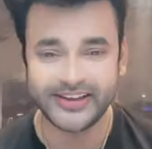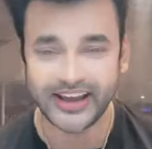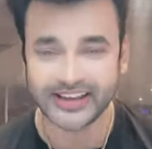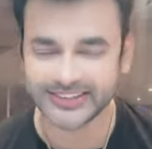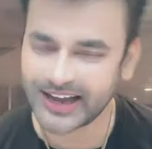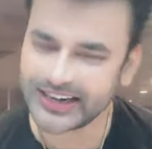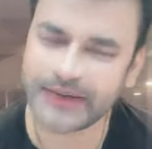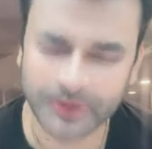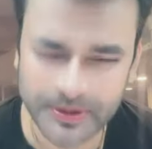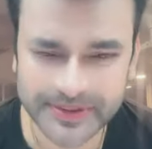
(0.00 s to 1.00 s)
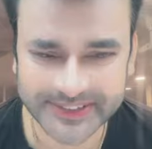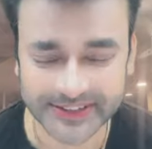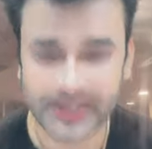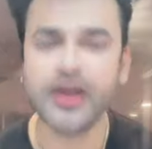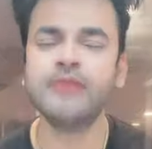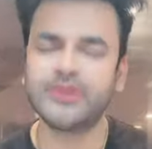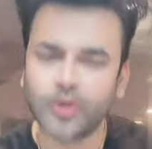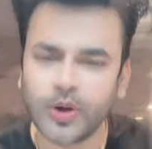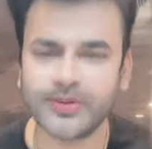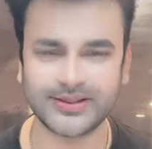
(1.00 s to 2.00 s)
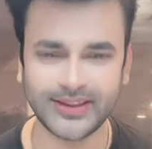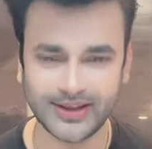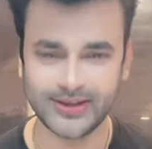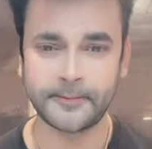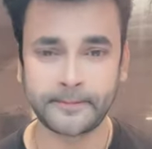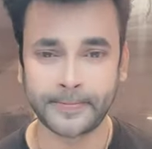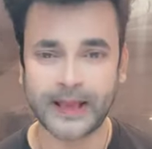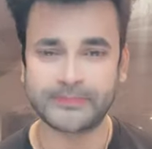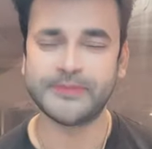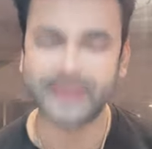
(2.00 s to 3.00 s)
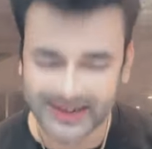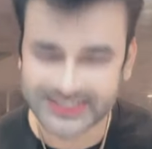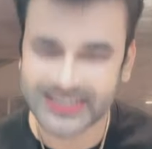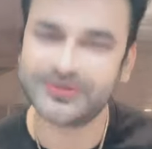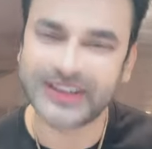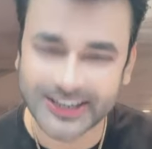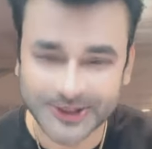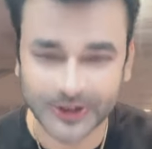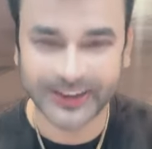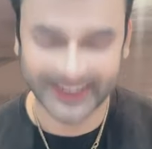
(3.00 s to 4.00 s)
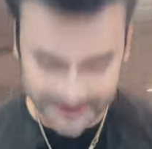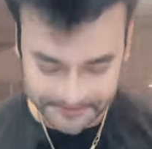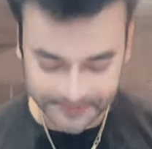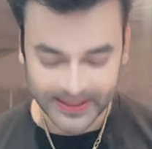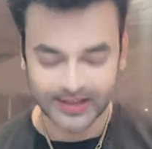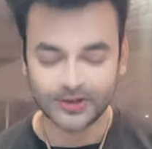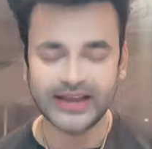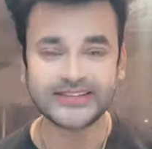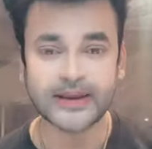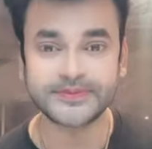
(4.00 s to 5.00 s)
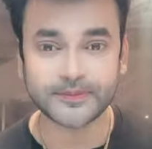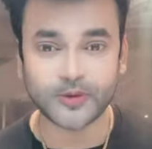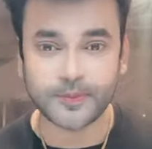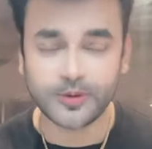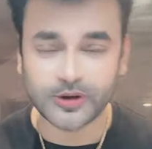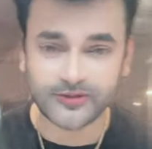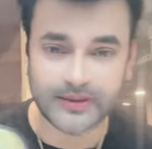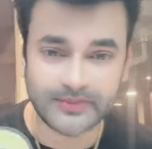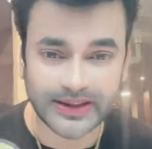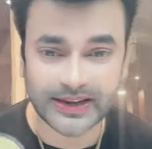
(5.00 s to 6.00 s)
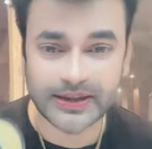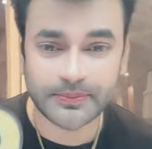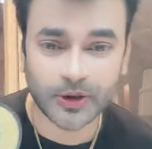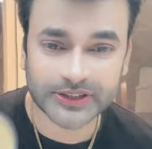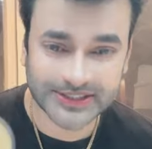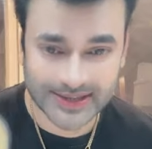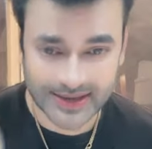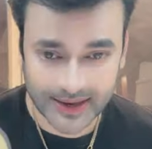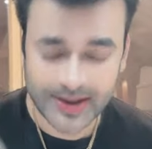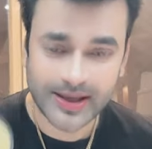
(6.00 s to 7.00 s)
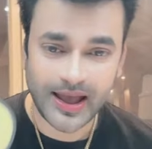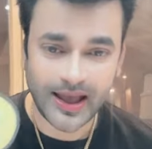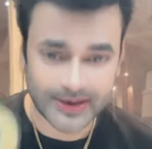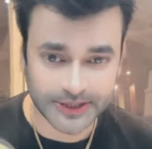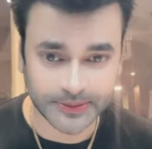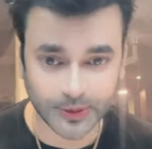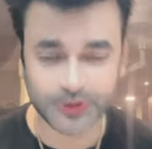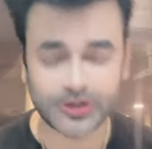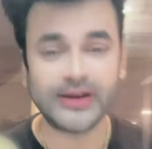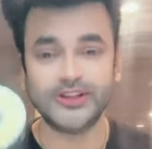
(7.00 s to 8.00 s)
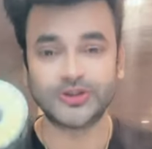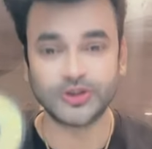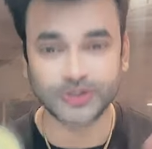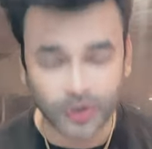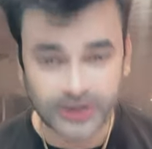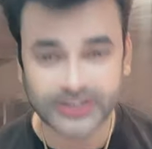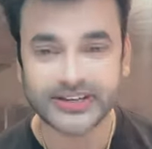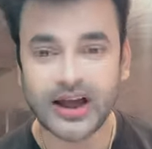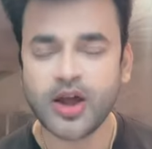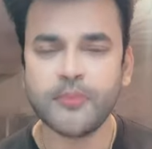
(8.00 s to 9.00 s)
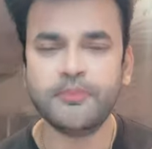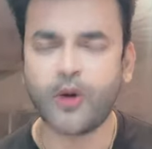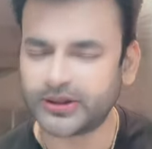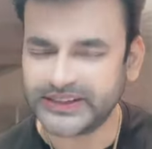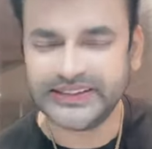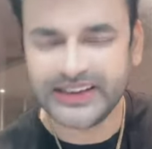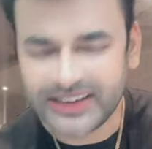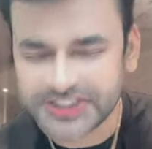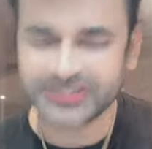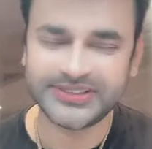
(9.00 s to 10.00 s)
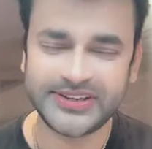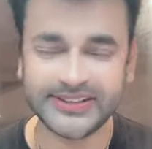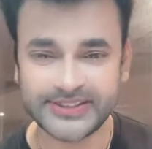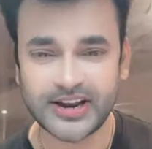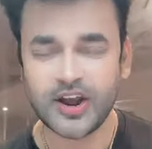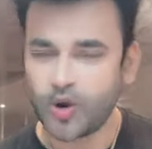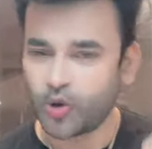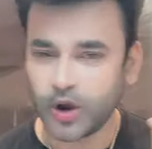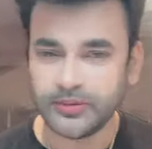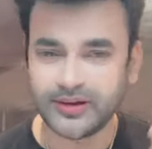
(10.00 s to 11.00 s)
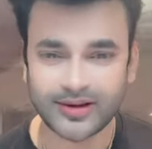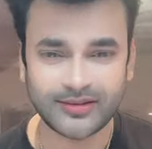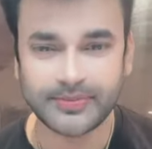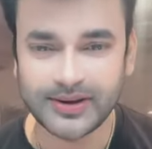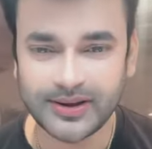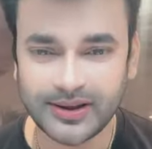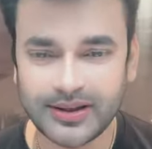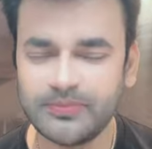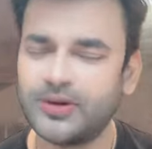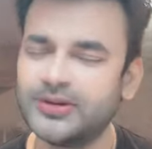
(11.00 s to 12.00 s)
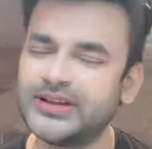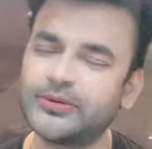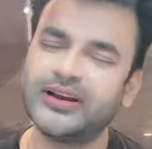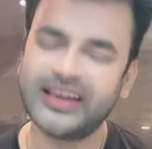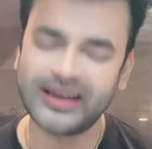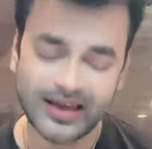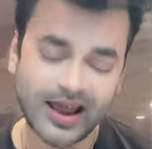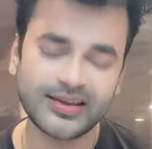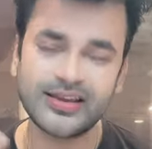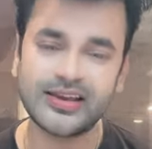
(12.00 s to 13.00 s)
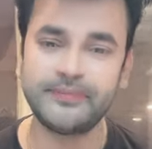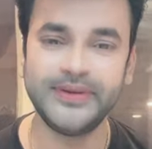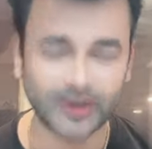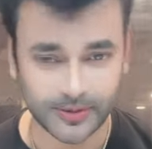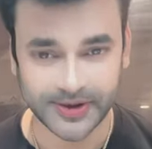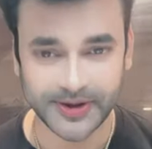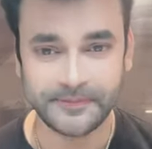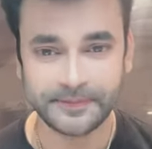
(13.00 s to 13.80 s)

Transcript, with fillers: ये ऐसी गाली आपको भी पड़ सकती है पर कोई बात नहीं अपने पेरेंट्स की अपन गाली सुन लेंगे तो गाइस आप सबको पूरे फैमिली के लिए बहुत अच्छा है एनर्जी बूस्टर इसको ज़रूर लीजिएगा बहुत ही डिलीशियस टेस्ट है कोई भी कड़वापन नहीं है बहुत ही आपको लगेगा यार कि क्या पी रहा हूँ मैं